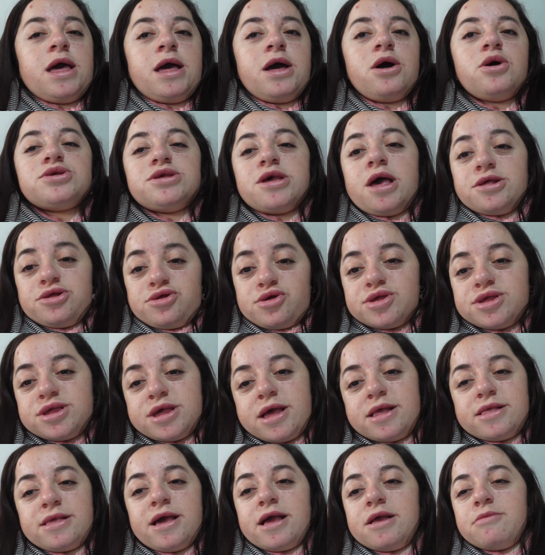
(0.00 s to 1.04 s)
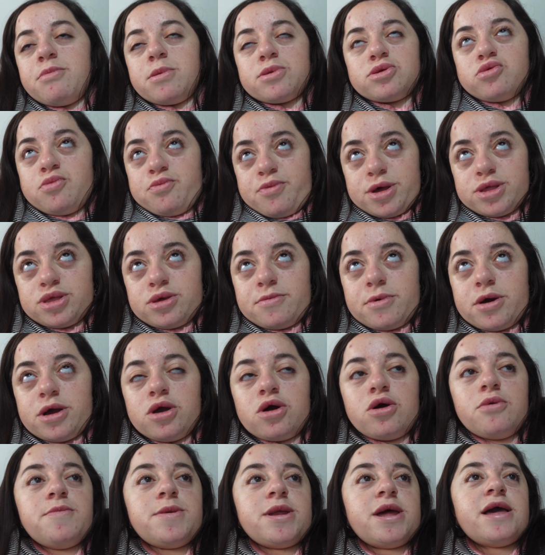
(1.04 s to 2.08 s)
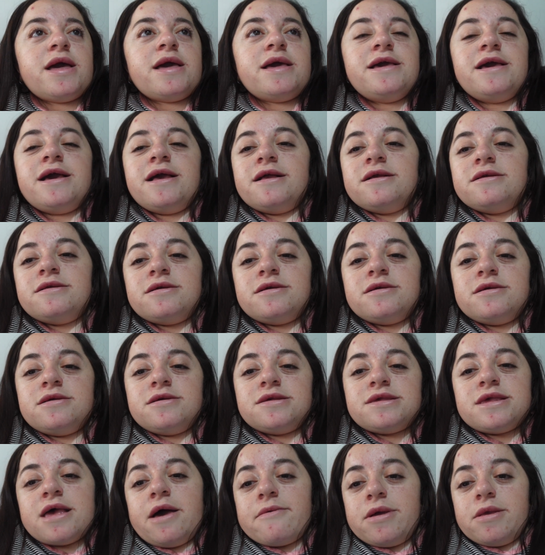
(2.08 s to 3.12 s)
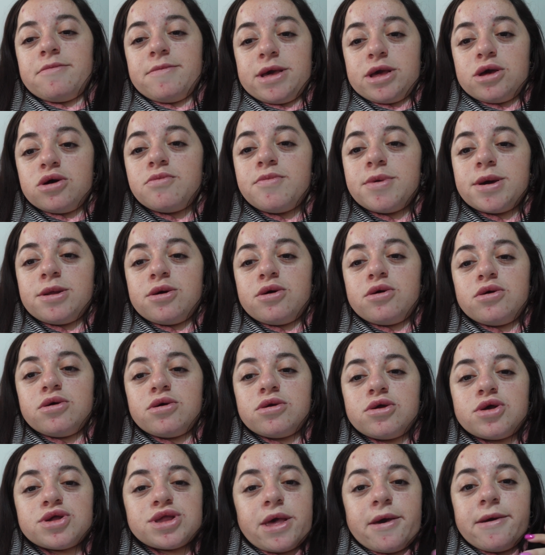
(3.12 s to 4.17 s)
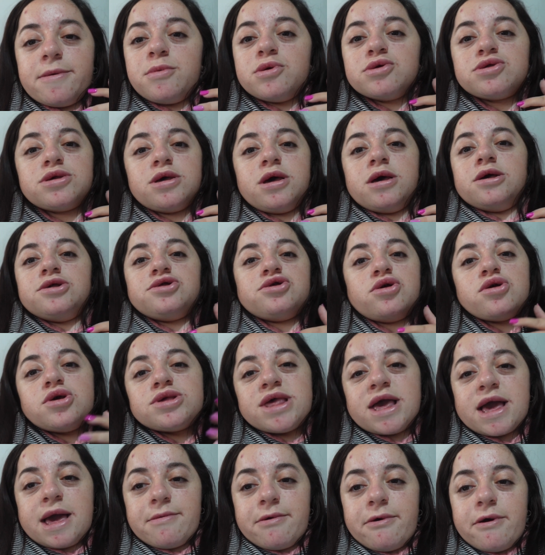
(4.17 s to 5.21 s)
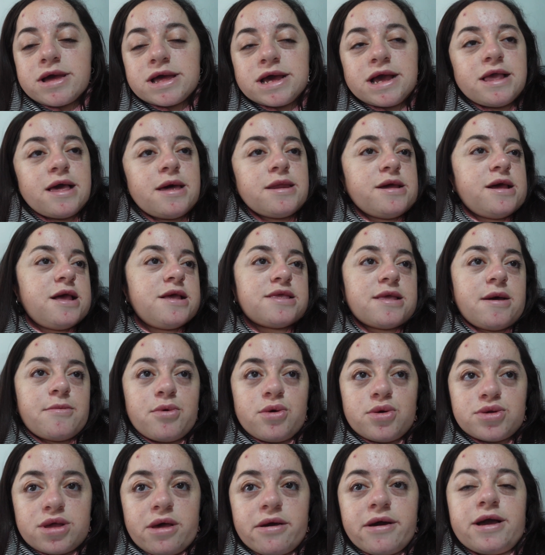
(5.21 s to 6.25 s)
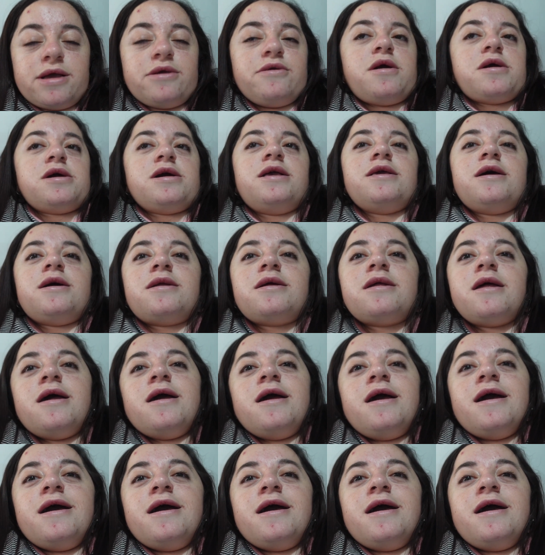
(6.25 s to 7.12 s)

O sea, yo sé el de él, por supuesto, porque lo compré, y él sabe el mío, pero no sabemos. Yo no sé qué me va a regalar y él tampoco sabe qué le voy a regalar.